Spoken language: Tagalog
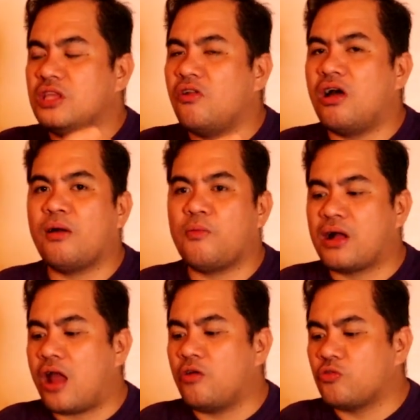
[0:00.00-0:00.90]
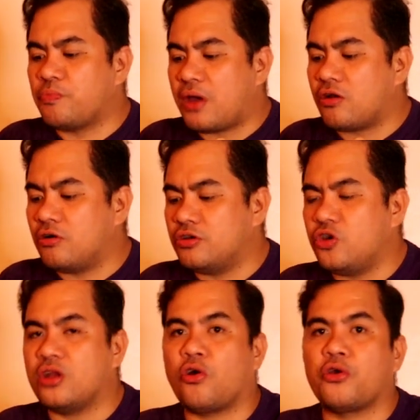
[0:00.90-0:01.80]
hindi ko alam kung magkano to, pero
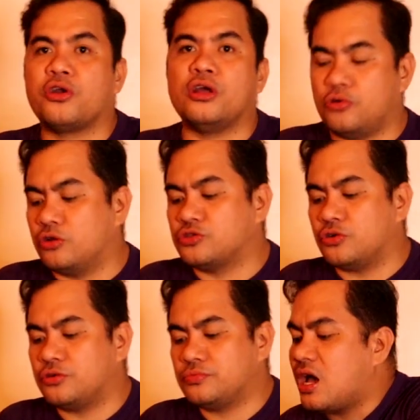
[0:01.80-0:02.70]
you can order it also.